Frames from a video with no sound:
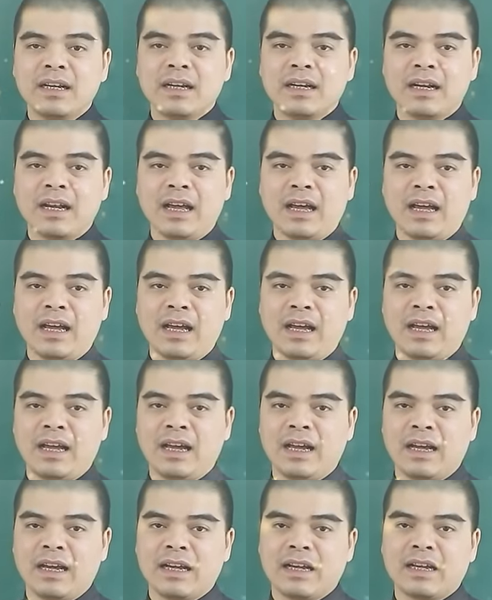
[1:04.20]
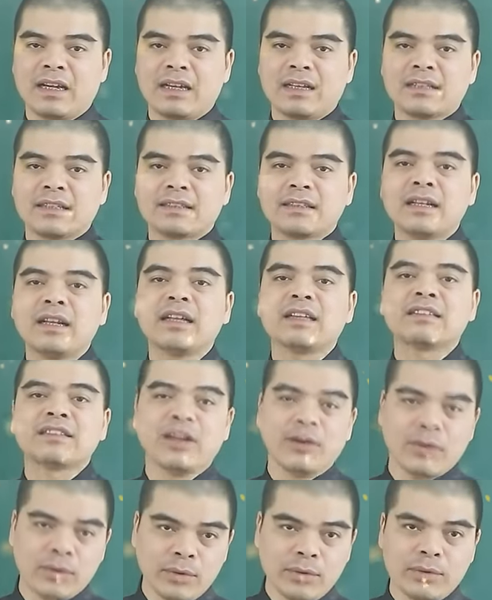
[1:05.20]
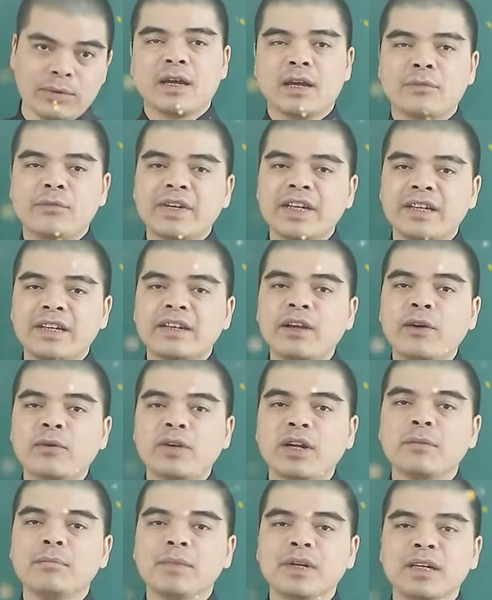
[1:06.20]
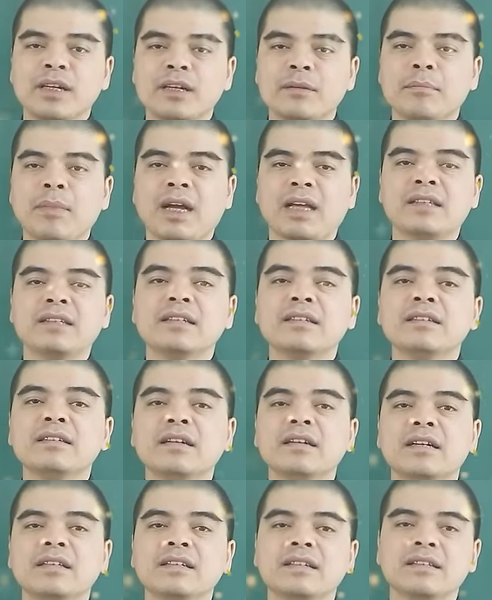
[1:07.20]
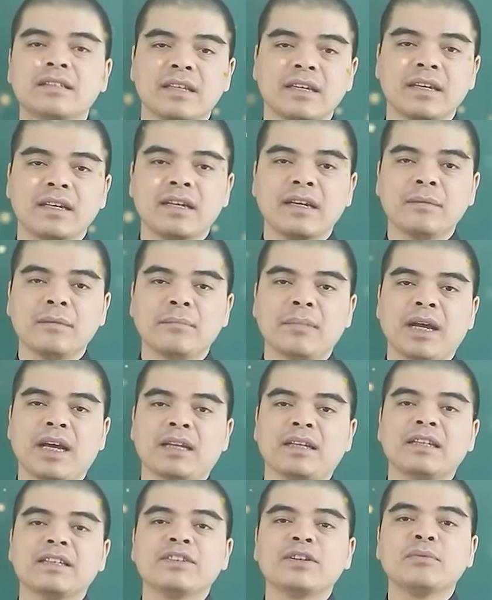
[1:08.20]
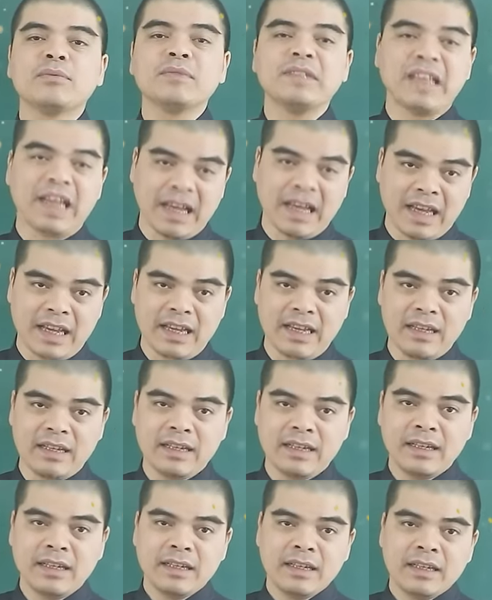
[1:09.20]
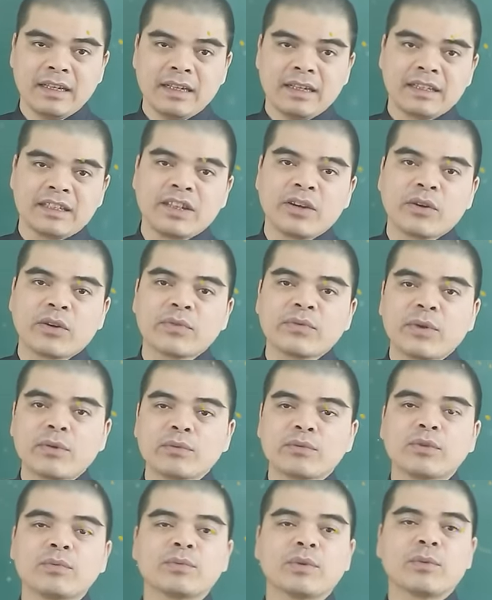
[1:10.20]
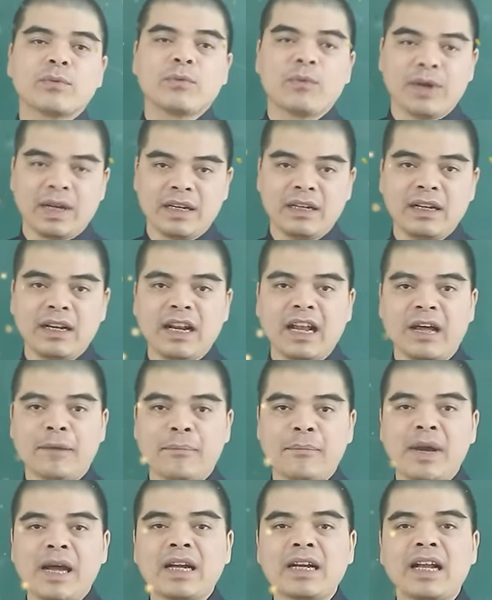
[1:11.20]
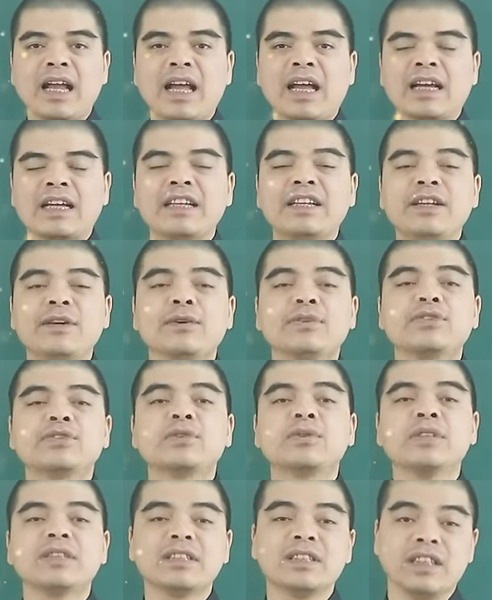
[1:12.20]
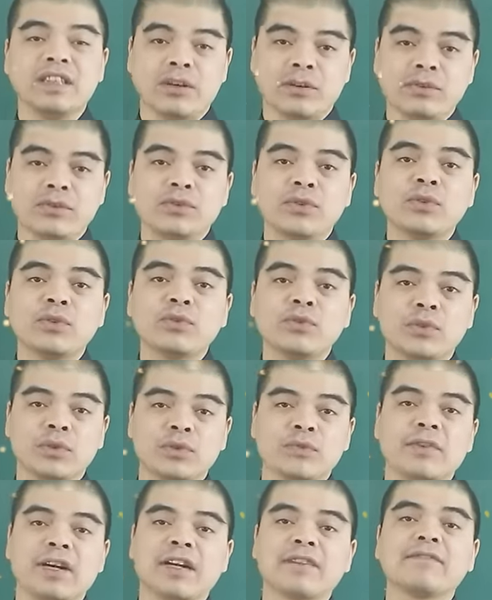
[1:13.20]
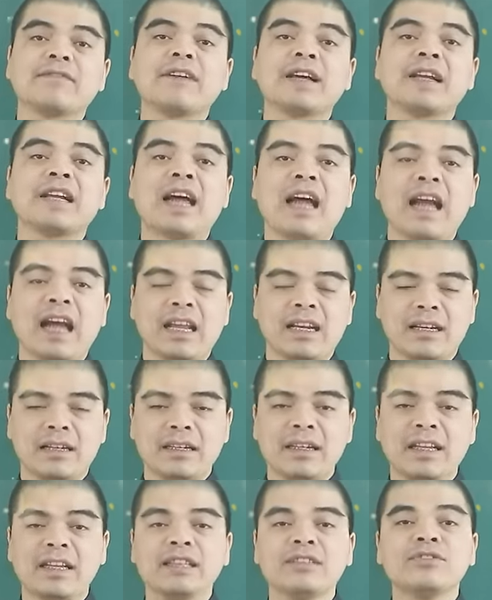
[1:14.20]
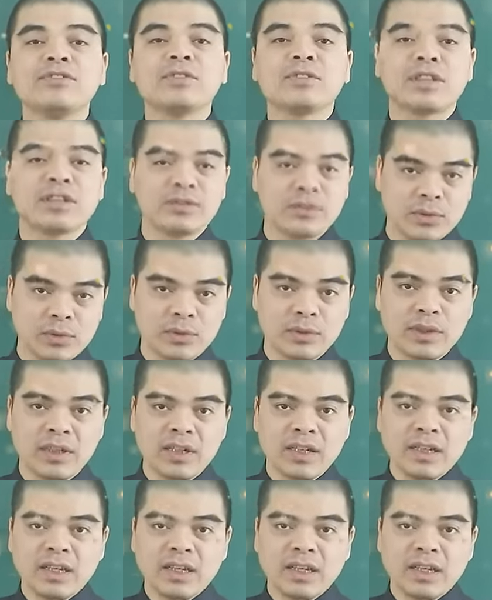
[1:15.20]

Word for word: là rất là xấu vì đầu năm mới mà những người như thế mà đến sông nhà theo cái phong tục tục quán là mang lại cái điều xui xẻo xui rủi và cái vận hạn đến cho gia chủ